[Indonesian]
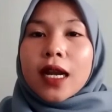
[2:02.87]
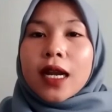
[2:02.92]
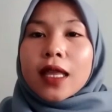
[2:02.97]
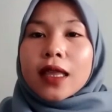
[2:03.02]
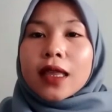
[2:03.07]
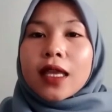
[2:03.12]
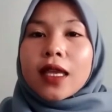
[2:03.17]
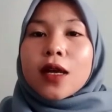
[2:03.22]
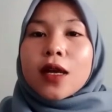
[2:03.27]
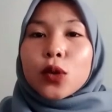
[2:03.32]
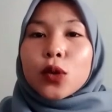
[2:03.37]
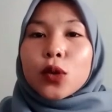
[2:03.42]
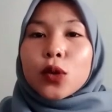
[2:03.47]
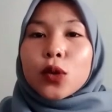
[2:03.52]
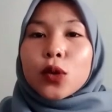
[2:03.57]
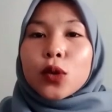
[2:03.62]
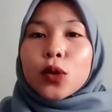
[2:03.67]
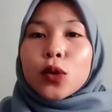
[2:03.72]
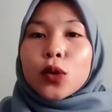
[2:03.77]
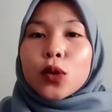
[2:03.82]
ke sana
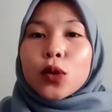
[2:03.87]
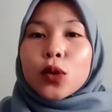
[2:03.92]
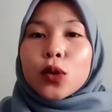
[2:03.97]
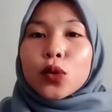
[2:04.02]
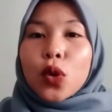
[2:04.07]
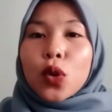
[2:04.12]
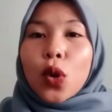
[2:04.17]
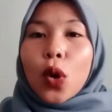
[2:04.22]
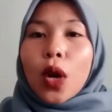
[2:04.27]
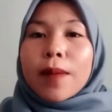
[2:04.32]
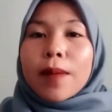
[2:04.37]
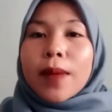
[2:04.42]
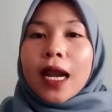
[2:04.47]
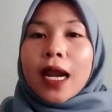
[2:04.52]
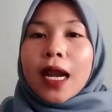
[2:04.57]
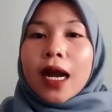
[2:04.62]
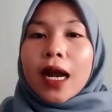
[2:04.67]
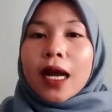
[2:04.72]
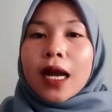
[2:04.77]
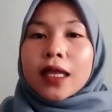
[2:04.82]
nanti untuk kolam air